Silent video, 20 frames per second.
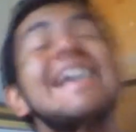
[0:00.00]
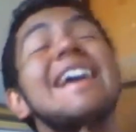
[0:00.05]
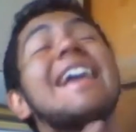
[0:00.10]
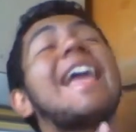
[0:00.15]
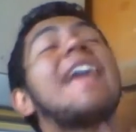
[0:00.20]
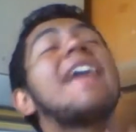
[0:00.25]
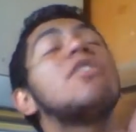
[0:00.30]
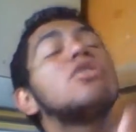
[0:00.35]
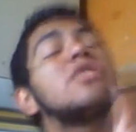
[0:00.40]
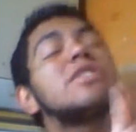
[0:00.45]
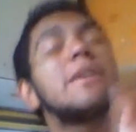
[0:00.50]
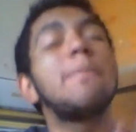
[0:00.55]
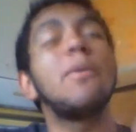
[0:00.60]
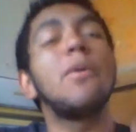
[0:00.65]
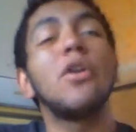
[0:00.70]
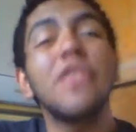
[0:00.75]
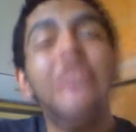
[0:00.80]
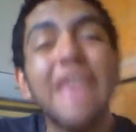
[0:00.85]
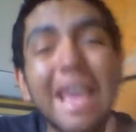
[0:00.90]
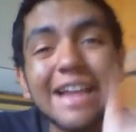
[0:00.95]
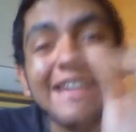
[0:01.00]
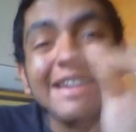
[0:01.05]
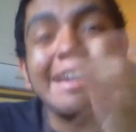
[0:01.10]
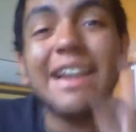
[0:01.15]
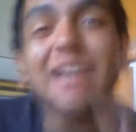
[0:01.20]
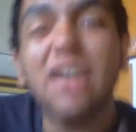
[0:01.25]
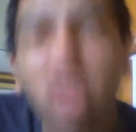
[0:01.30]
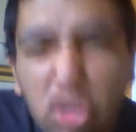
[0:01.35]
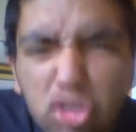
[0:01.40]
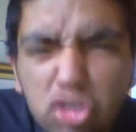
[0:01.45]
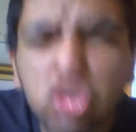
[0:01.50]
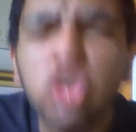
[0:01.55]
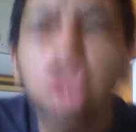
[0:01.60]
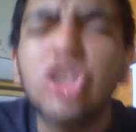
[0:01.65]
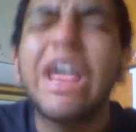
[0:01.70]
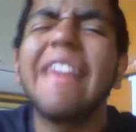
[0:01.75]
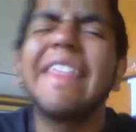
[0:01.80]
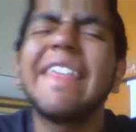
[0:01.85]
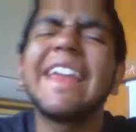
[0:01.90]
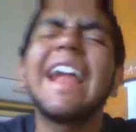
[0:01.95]
que no se podía entrar con
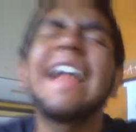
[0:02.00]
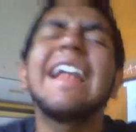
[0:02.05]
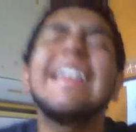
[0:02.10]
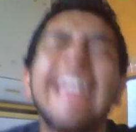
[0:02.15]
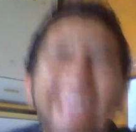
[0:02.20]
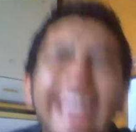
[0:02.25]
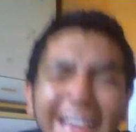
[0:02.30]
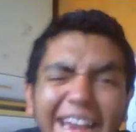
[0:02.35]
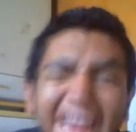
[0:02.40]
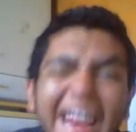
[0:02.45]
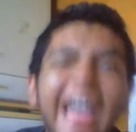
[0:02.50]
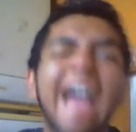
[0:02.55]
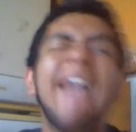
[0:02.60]
sudadera negra.